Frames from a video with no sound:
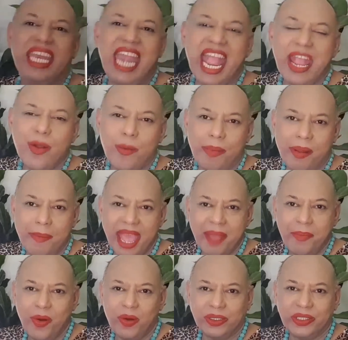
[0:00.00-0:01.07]
ได้องค์พระแม่
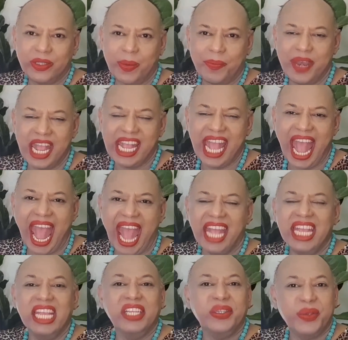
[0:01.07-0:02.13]
โพธิ์ศพนะคะ
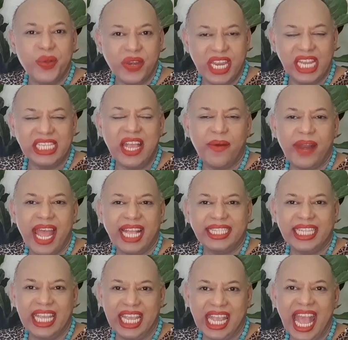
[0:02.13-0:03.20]
ช่วงนี้ชาวรา
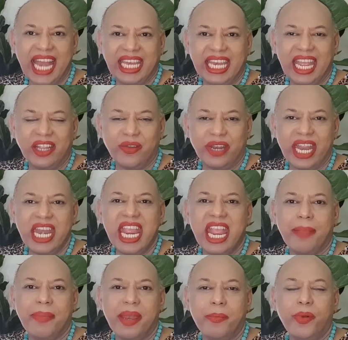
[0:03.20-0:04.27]
ศีกันเนี่ยตัวท่านเอง
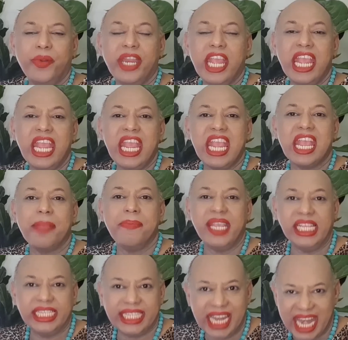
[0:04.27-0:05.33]
เป็นผู้ที่มี
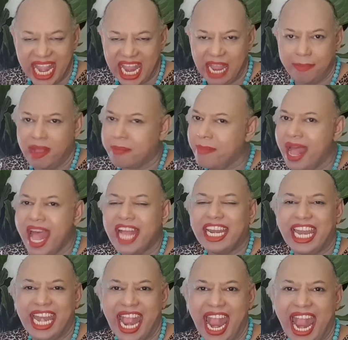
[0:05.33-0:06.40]
เสน่ห์มากๆ
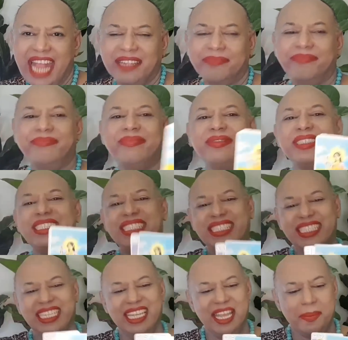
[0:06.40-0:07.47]
เลยนะ
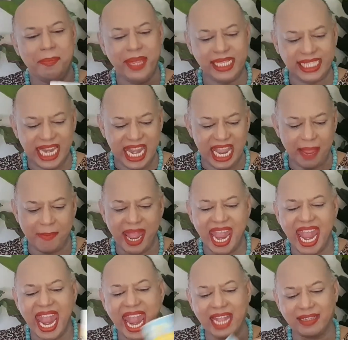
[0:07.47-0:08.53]
มีเสน่ห์
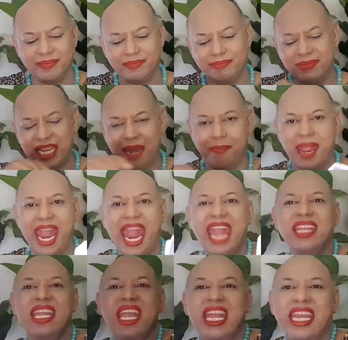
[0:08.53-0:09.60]
มากเห็นไหม
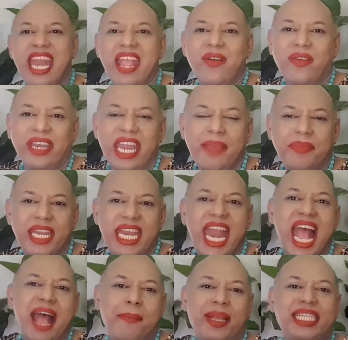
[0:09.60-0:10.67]
ได้องค์เทพธิ
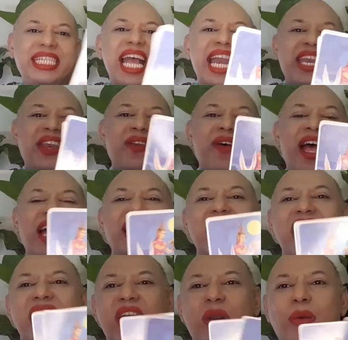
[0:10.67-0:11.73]
ดาพระจันทร์ด้วย
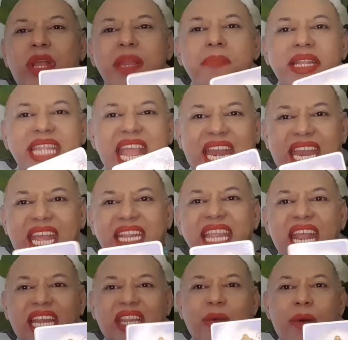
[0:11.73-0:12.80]
ลุกขึ้นมาแต่งเนื้อ
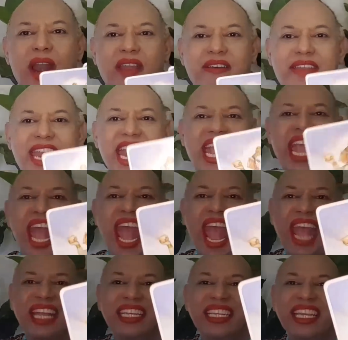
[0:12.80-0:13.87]
แต่งตัวเลยนะคะ
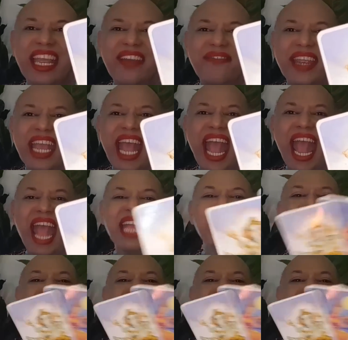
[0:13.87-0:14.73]
เห็นไหมคะ